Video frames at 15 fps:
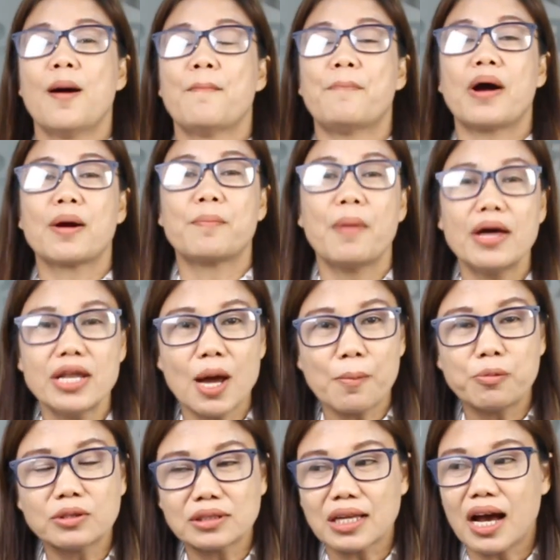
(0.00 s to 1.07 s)
Pag ba
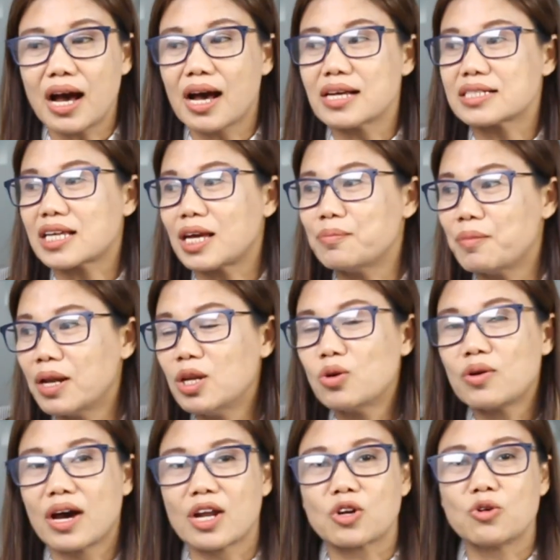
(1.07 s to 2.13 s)
napunta ka sa ibang
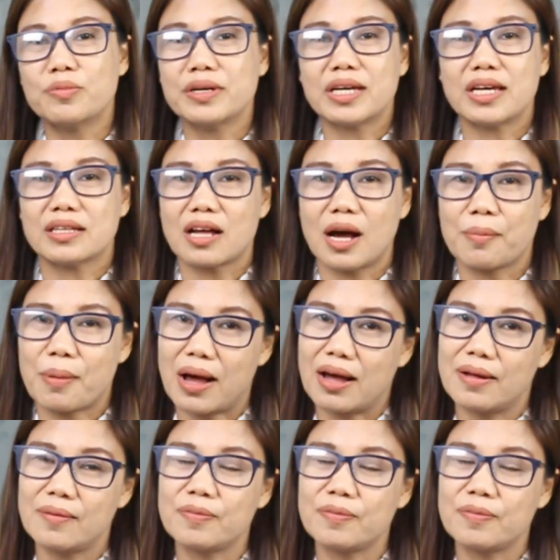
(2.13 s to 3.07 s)
lugar, kumikita ka pa?